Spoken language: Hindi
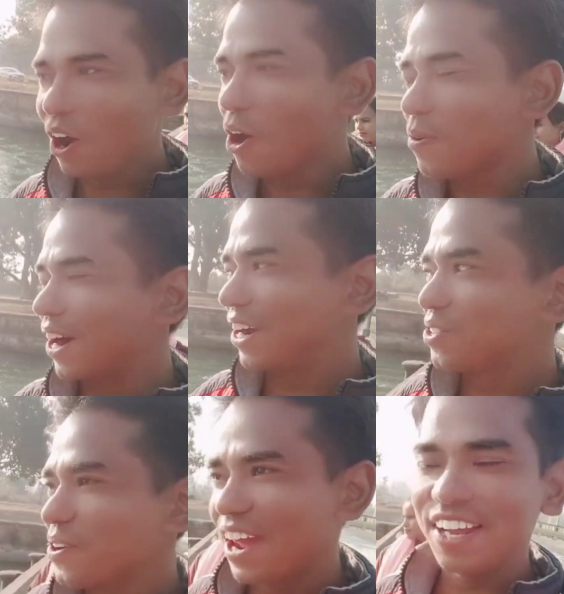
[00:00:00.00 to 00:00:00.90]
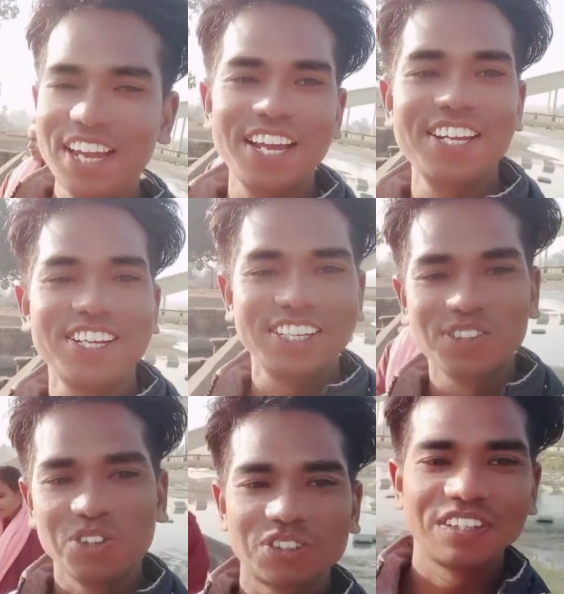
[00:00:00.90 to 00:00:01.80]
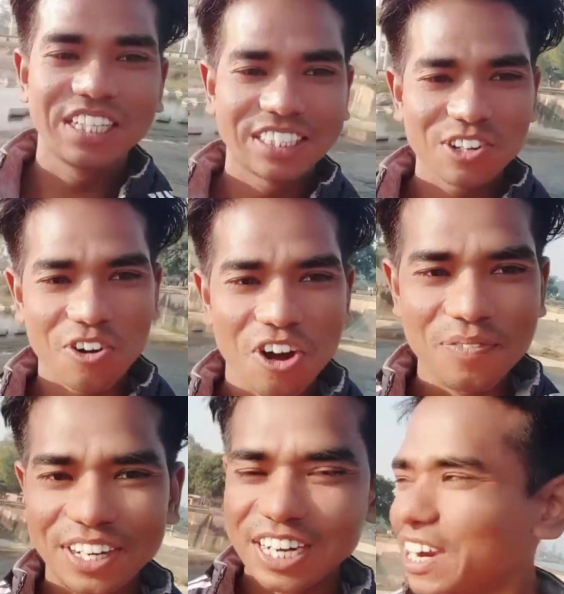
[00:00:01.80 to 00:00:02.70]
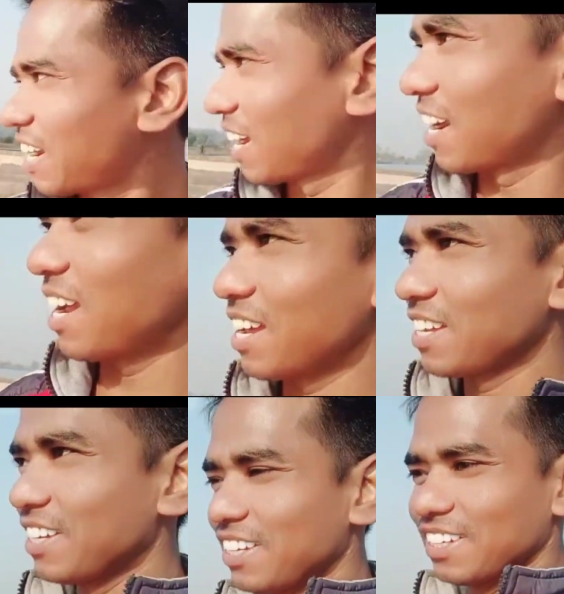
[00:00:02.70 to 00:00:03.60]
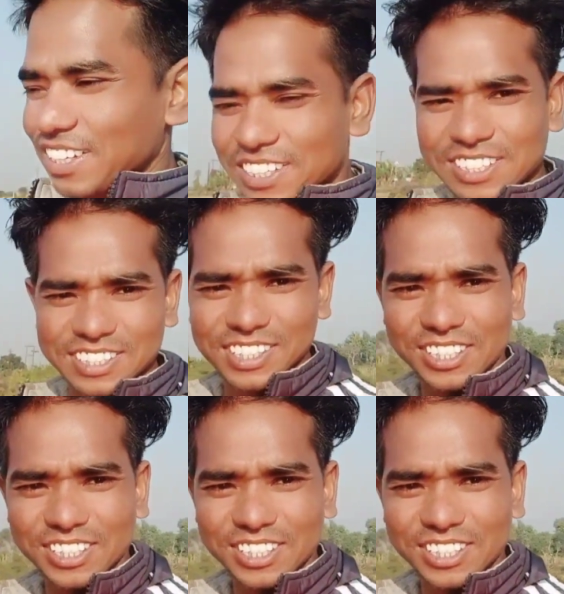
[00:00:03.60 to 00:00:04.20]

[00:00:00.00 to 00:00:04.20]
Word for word: और ठंड तो है ही है ही उस वजह से और भी ठंडा लग रहा है